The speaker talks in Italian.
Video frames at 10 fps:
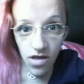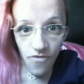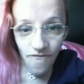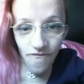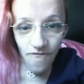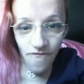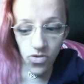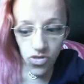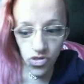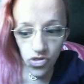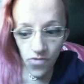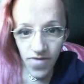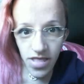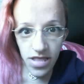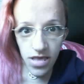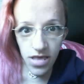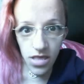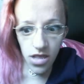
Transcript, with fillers: ovvero giovedì